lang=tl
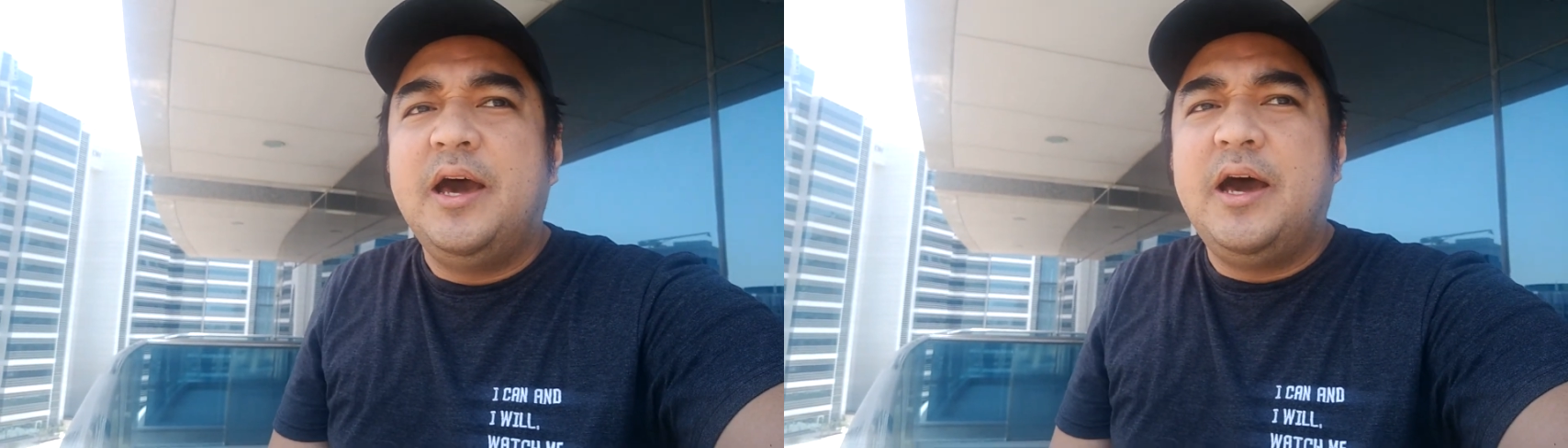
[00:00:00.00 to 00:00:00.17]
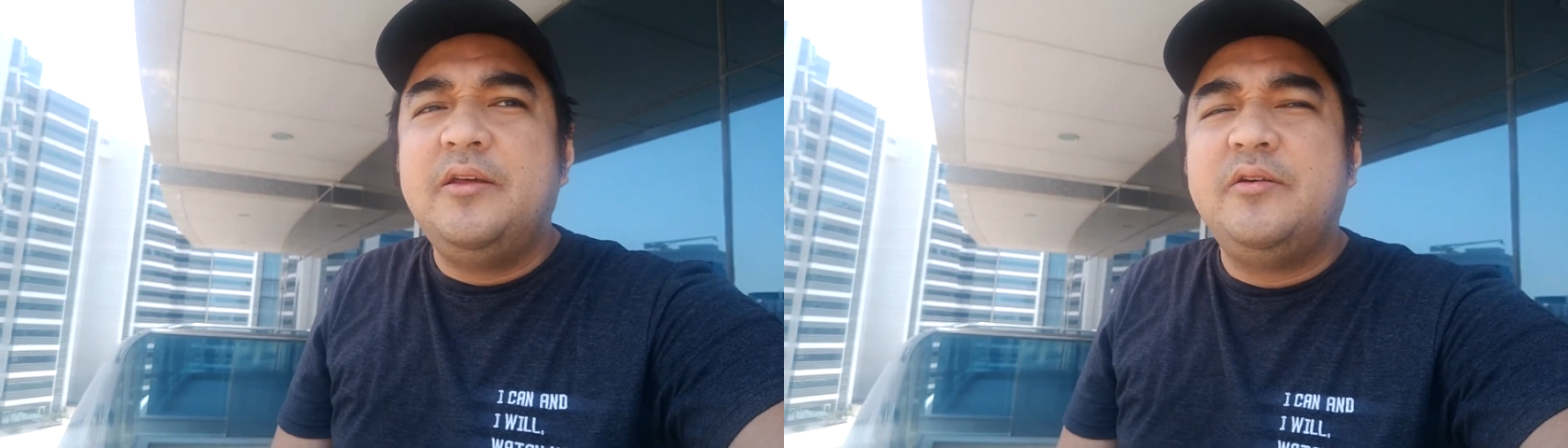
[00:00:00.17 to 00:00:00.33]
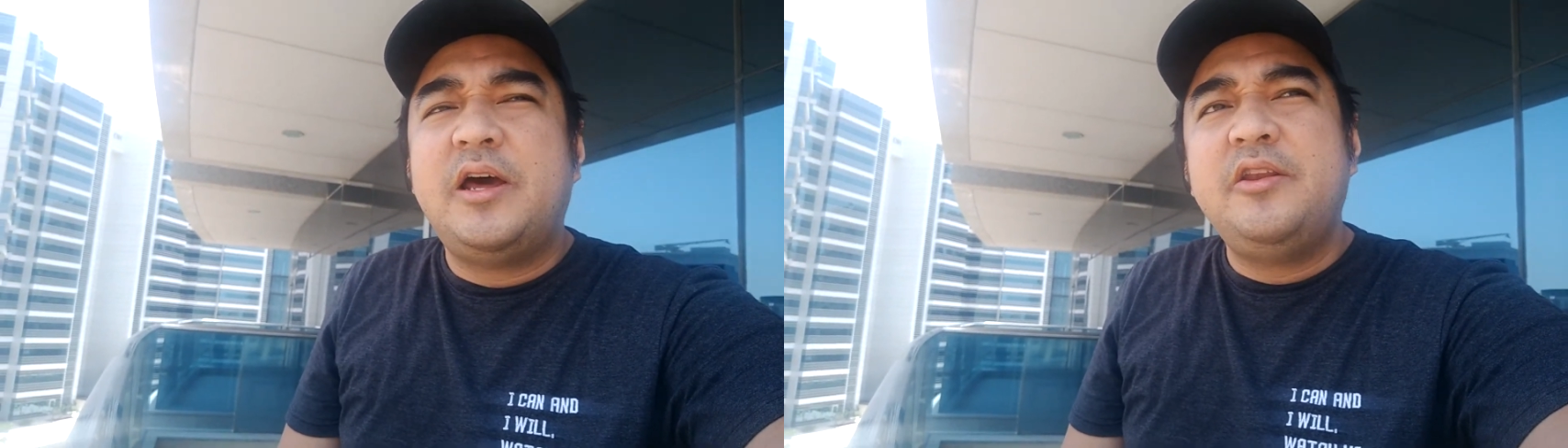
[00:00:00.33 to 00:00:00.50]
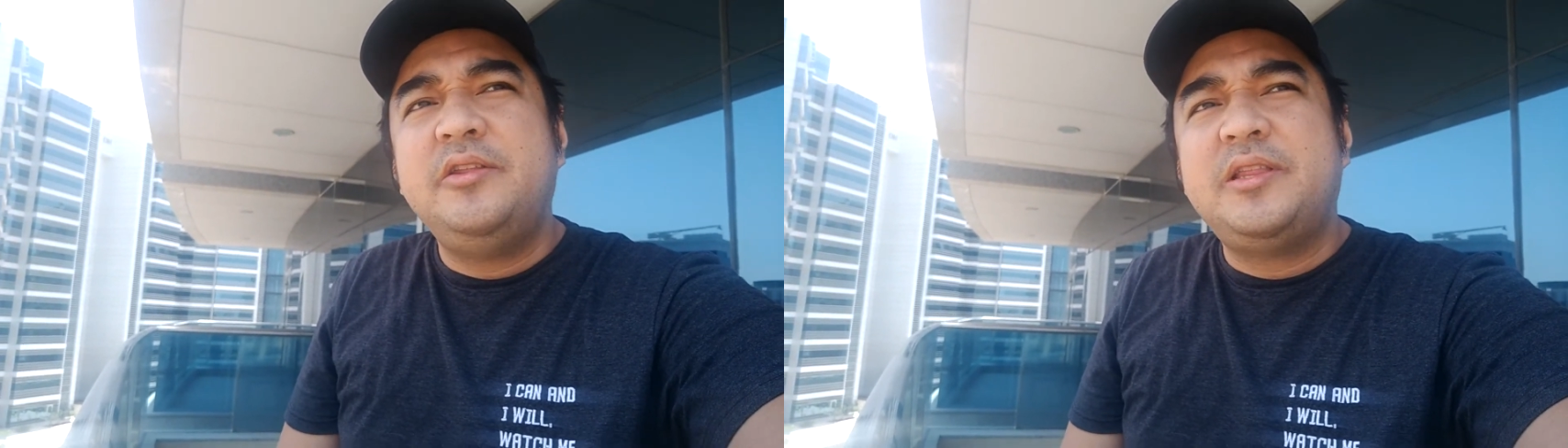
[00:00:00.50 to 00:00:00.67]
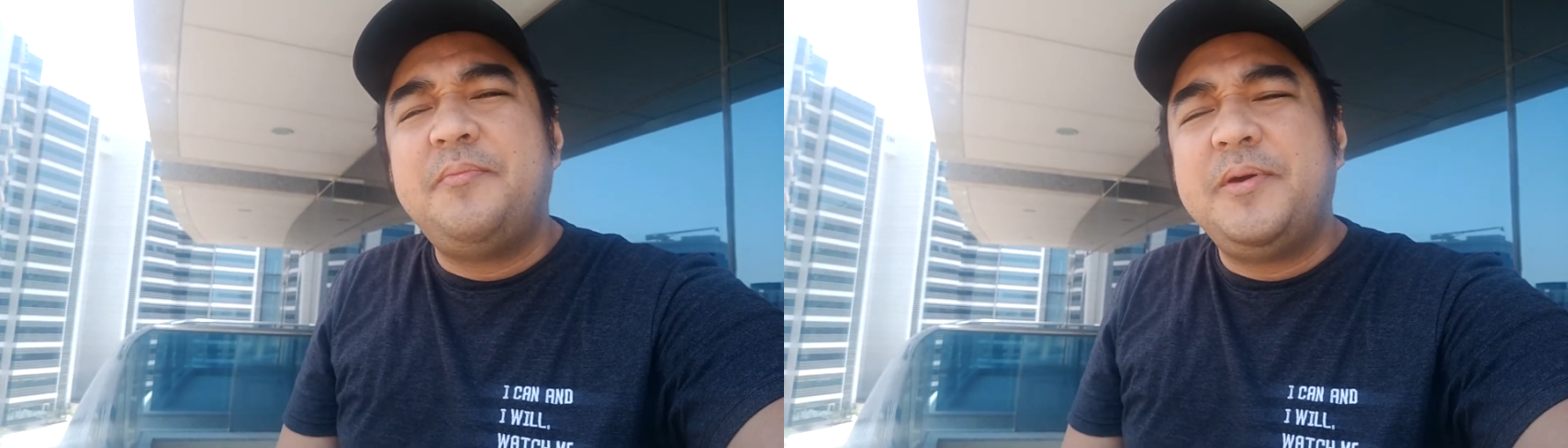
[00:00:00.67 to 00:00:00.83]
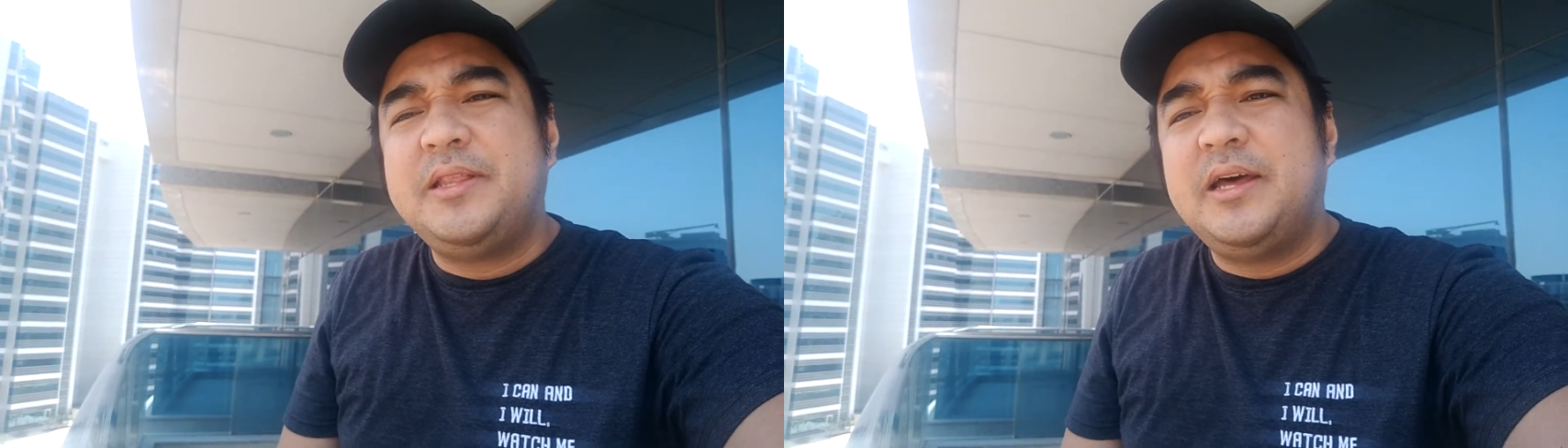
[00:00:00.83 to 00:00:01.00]
Ayun, ano yung
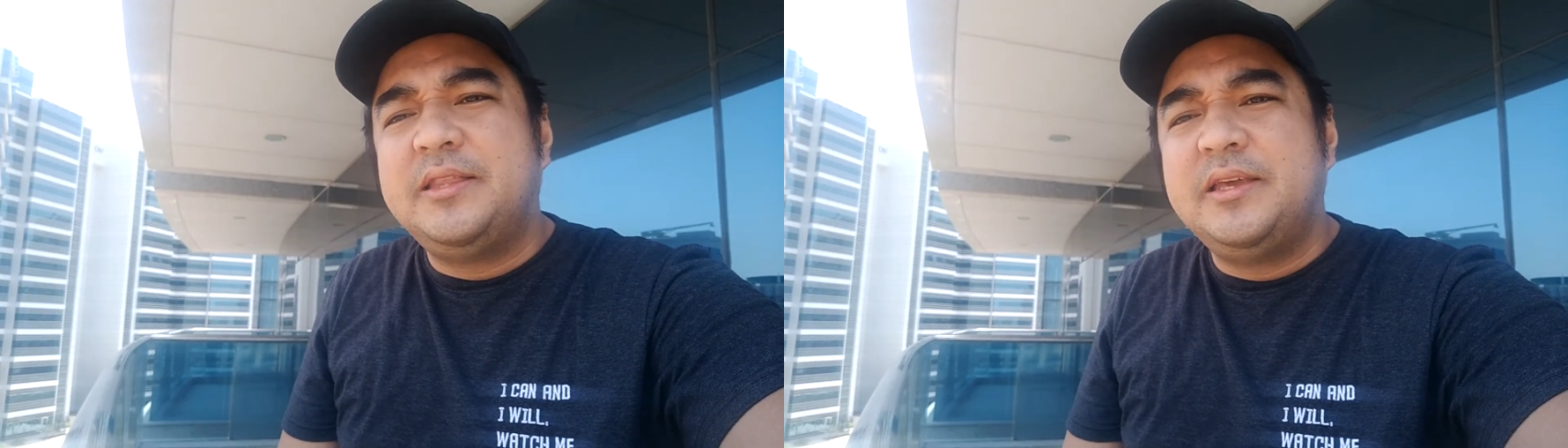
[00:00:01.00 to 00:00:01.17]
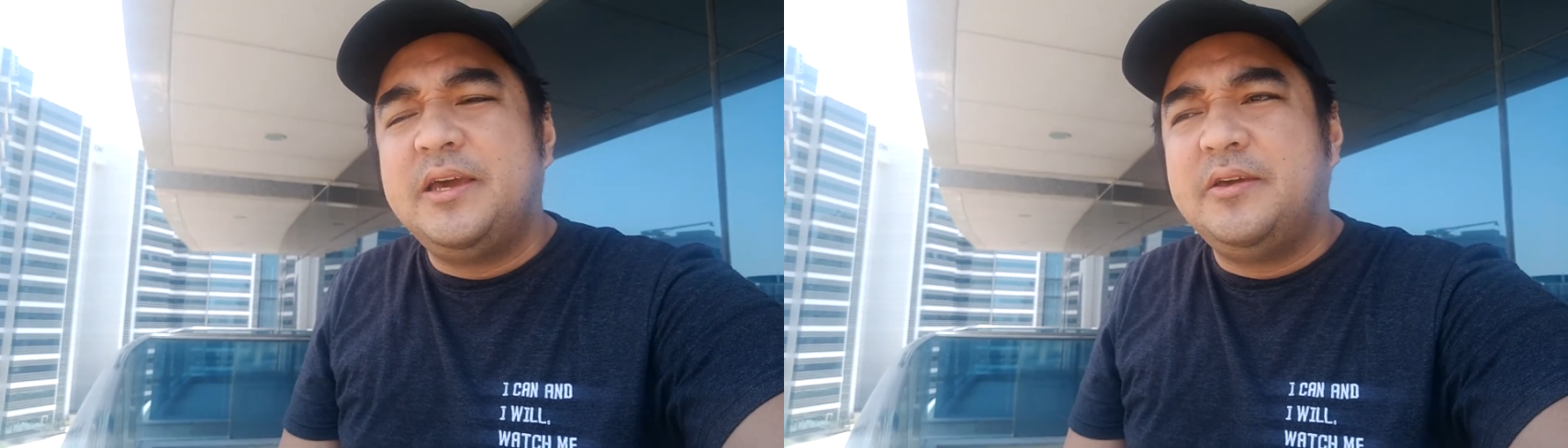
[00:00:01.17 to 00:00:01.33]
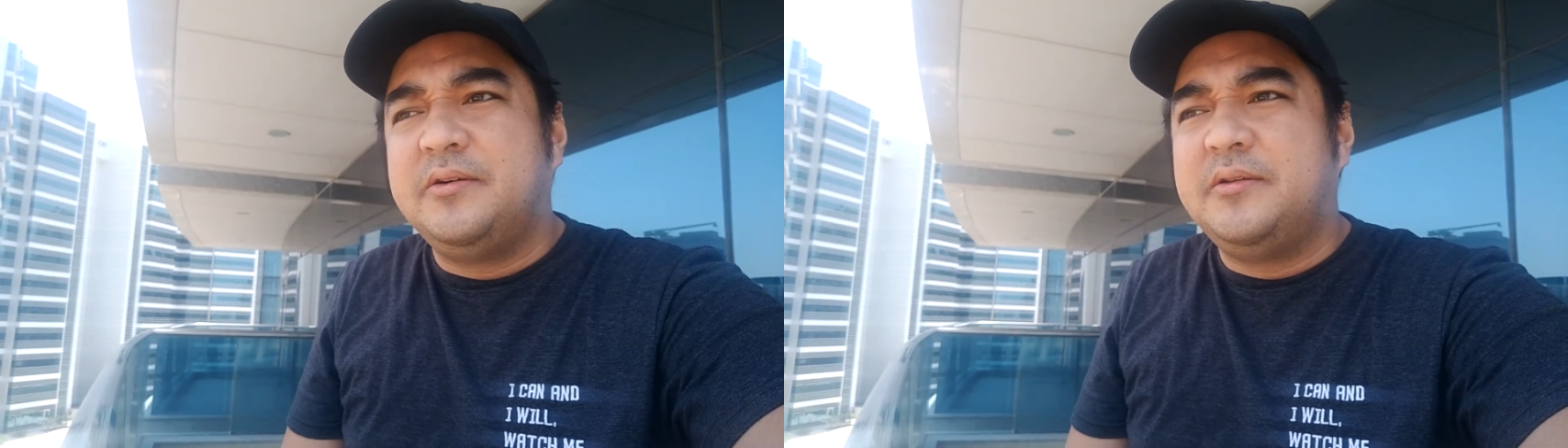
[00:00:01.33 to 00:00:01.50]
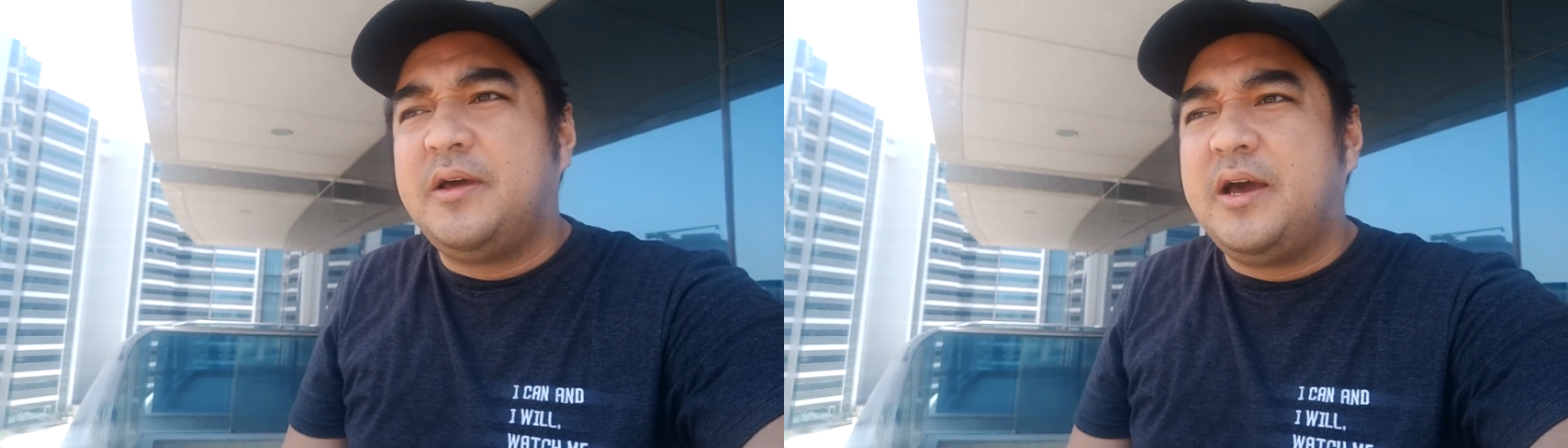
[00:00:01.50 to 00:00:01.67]
topic natin ngayon?